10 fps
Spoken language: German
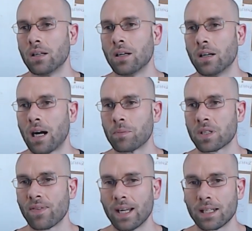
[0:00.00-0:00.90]
am
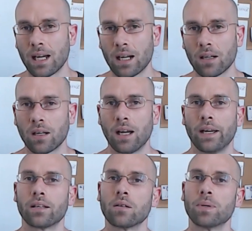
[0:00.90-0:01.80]
zweiten Tag
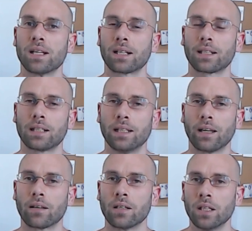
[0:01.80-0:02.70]
hätte besagter
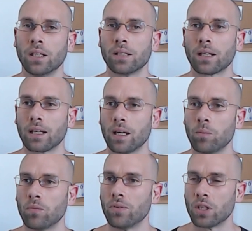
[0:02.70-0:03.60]
Klient dann
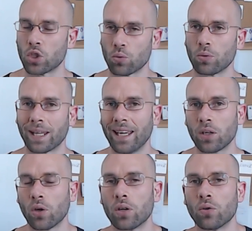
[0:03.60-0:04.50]
eben ins Studio gehen
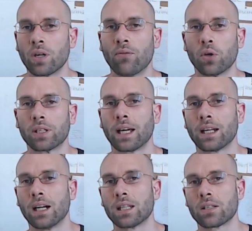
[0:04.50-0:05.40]
können und er wollte
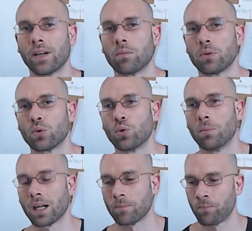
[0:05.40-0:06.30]
gerne einen zweiten Besuch
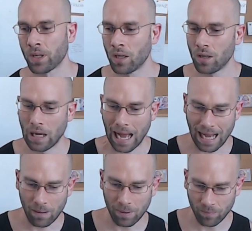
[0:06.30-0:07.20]
machen.
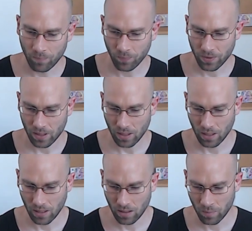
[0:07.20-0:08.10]
Aber
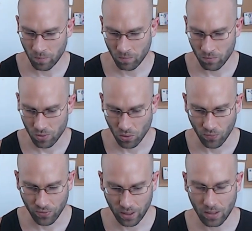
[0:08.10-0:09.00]
ähm, so
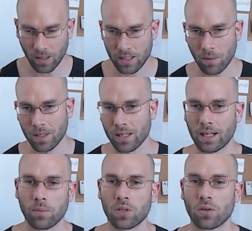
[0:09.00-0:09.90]
wie ich sag mal seine
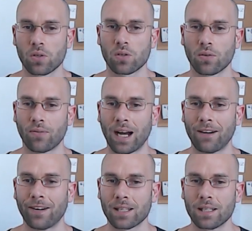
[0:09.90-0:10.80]
Lebenssituation war,
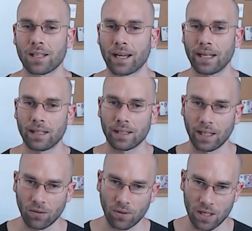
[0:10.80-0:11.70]
war es nicht, er geht
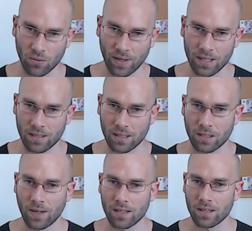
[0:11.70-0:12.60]
jede, also war es nicht
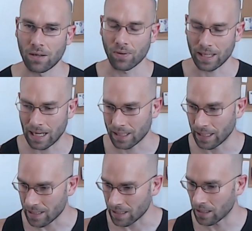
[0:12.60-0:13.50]
quasi einfach, ja, ich gehe
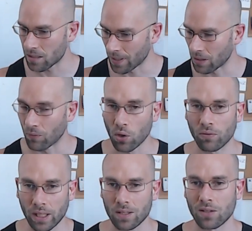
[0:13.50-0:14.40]
jetzt jede zweite Woche
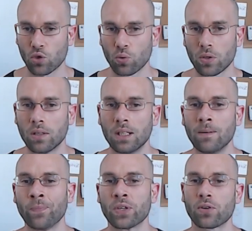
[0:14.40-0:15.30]
wirklich ins Studio,
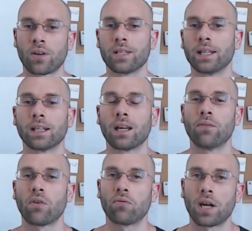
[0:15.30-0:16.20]
sondern es hing dann
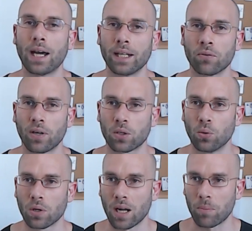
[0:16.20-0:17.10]
einfach von einigen
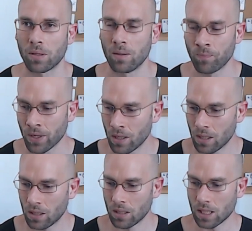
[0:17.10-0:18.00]
Faktoren ab.
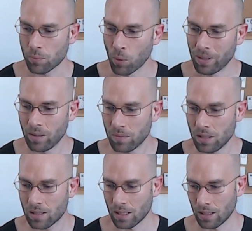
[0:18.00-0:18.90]
Das Problem
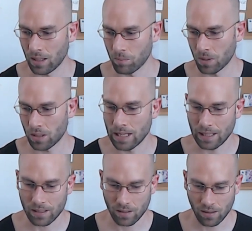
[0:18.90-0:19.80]
ist dann eben,
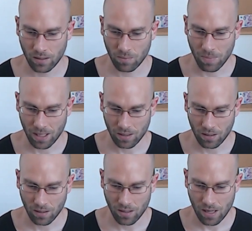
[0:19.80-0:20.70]
dass man
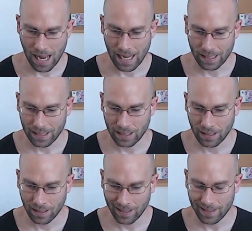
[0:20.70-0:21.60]
eigentlich
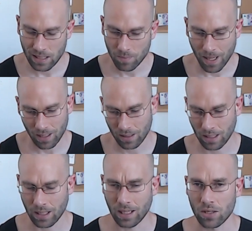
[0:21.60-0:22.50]
nichts machen
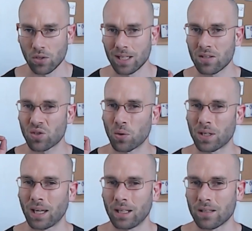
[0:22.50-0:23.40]
kann, also nichts
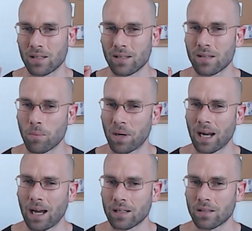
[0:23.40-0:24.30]
Konkretes, nichts
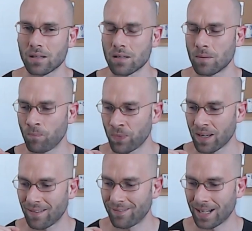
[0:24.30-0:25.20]
Geplantes,
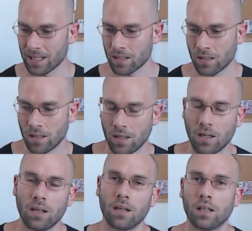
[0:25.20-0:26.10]
was,
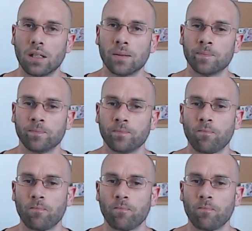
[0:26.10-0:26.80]
ähm,